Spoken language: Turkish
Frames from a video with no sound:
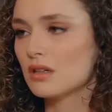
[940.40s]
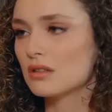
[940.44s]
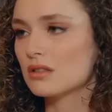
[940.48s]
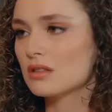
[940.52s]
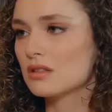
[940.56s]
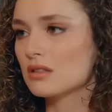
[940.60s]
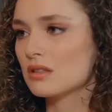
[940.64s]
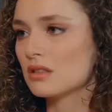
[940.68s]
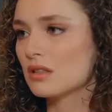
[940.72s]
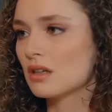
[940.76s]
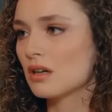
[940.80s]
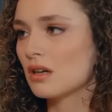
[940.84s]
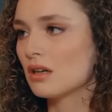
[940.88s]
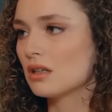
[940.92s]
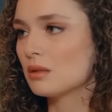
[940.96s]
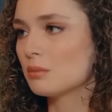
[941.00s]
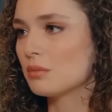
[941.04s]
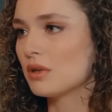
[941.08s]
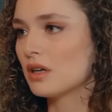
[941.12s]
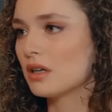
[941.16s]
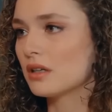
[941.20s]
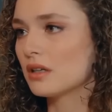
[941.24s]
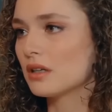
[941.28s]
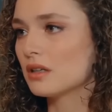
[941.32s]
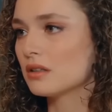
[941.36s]
Haklısın
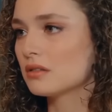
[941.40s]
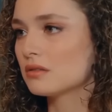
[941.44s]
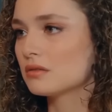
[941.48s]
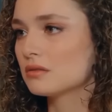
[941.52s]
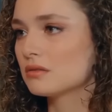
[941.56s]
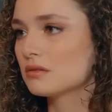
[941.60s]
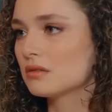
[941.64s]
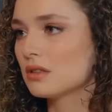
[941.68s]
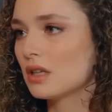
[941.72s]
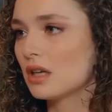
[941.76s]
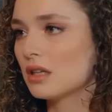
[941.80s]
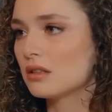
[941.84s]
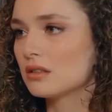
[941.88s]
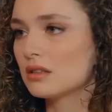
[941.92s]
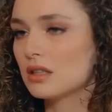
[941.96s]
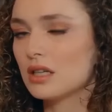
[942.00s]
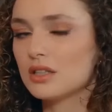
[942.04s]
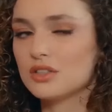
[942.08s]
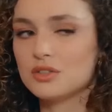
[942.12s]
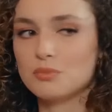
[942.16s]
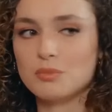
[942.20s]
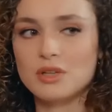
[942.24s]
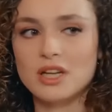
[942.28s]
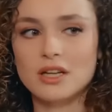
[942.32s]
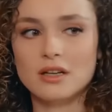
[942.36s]
galiba ya. Yani
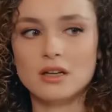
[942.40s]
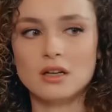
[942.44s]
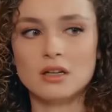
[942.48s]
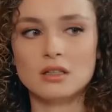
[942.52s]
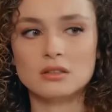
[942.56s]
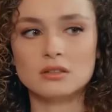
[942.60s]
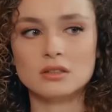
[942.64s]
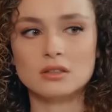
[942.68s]
geç bile